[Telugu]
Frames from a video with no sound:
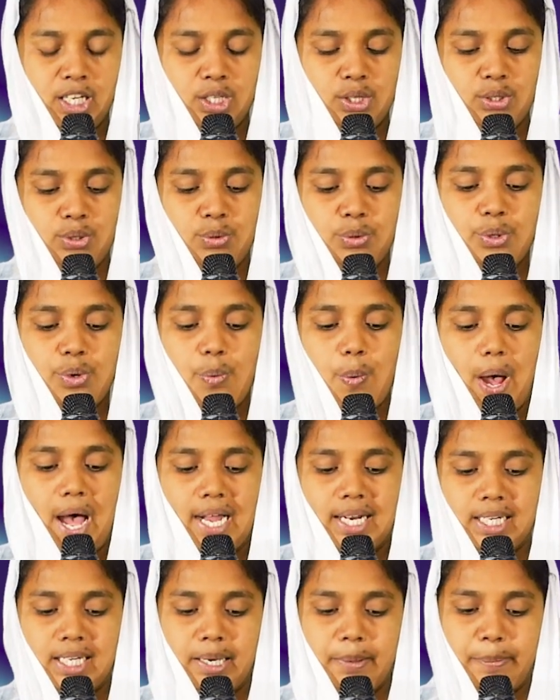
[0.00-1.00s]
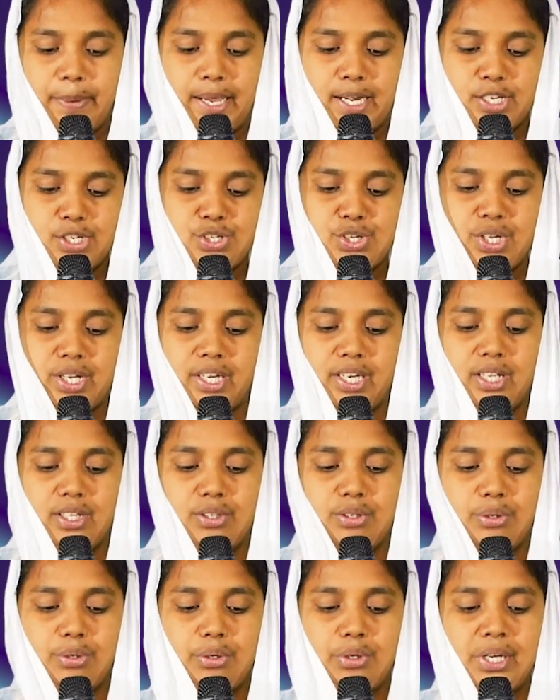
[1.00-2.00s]
ఎందును వాక్య పరిచర్య
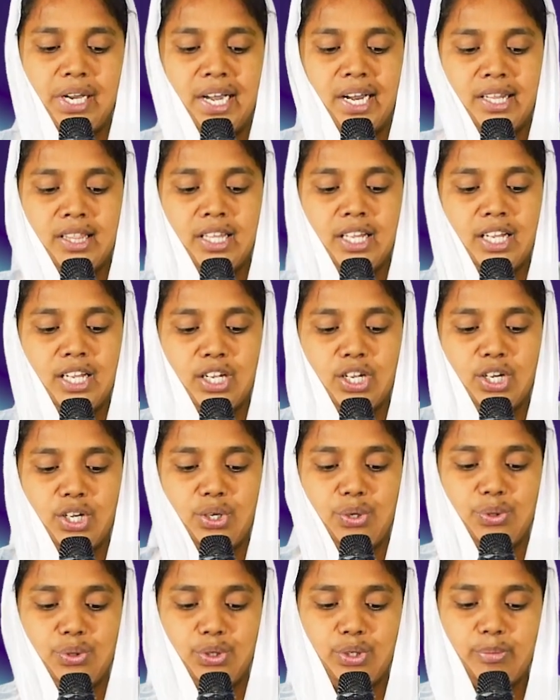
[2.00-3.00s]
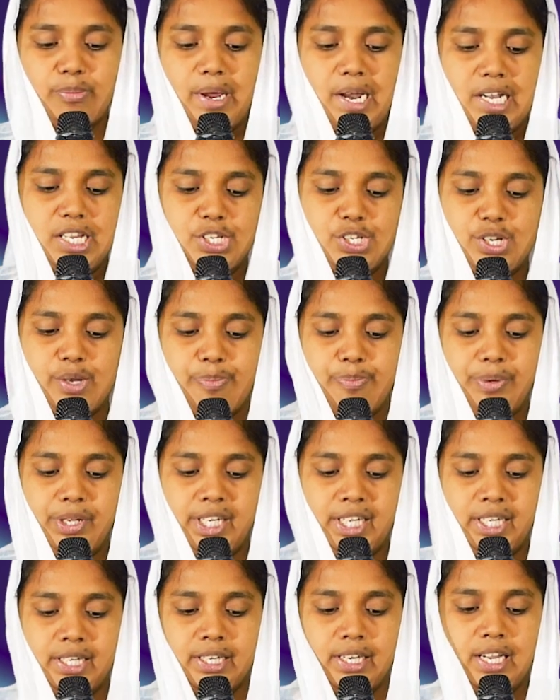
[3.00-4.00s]
ఎందును ఎడతెగక ఎందుమని
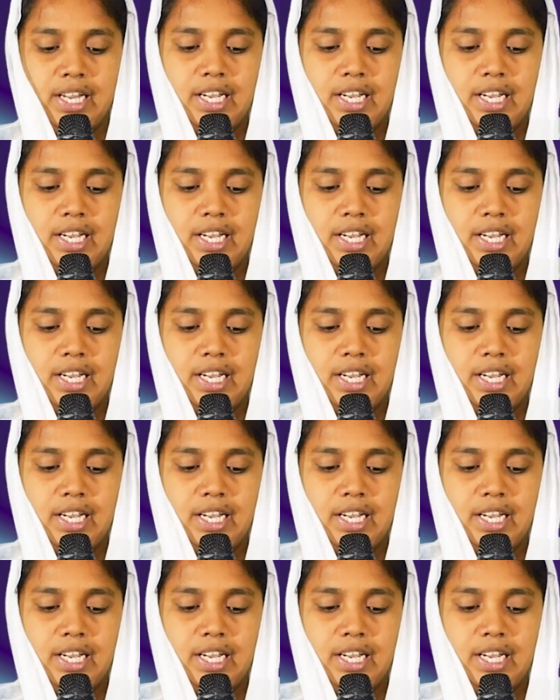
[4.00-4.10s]
చెప్పిరి